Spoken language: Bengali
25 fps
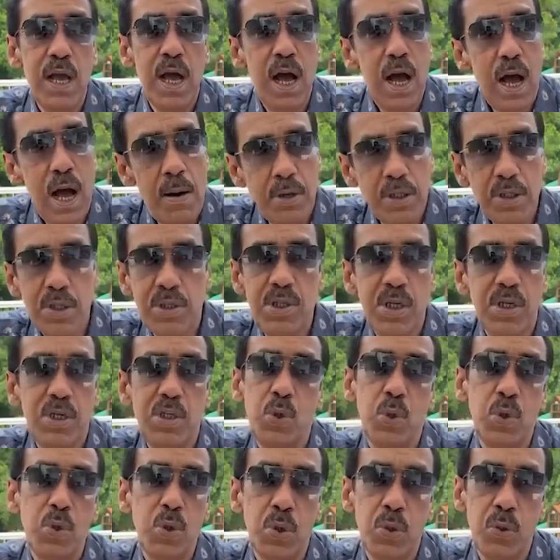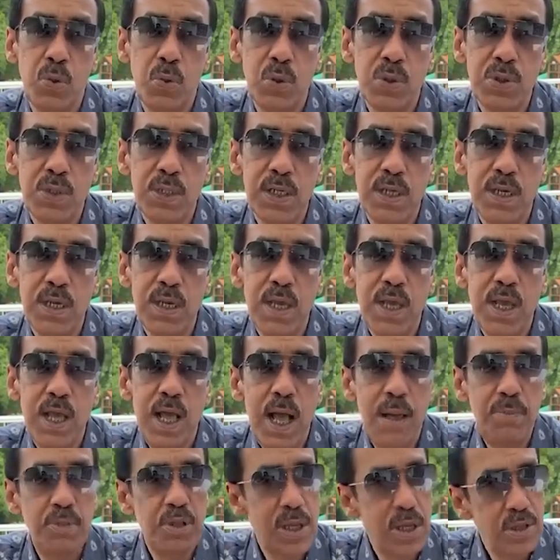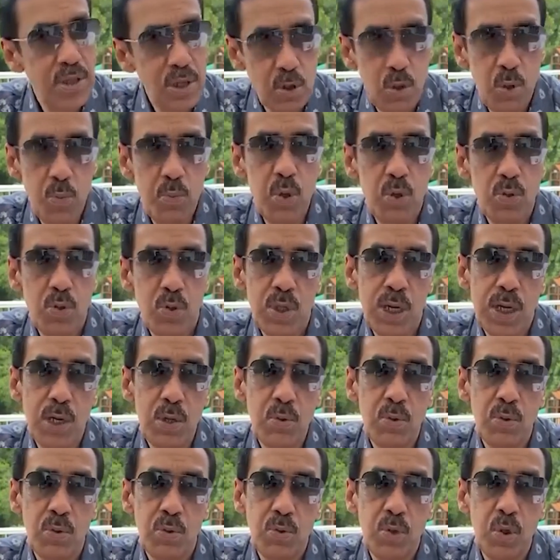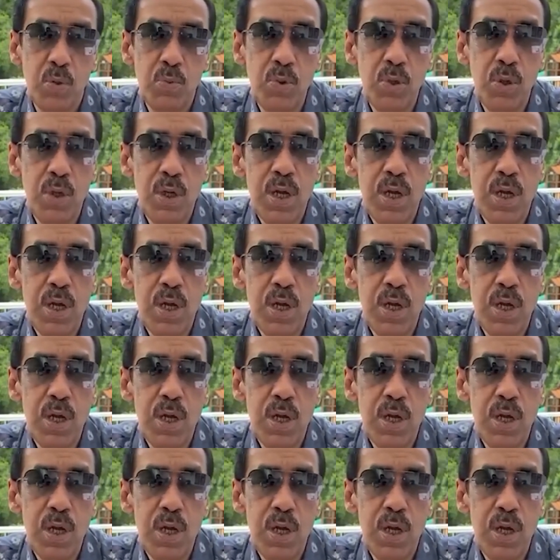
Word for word: আমাদের দেশকেও ছোট করছে আমি তাদেরকেও বিরত থাকার অনুরোধ করব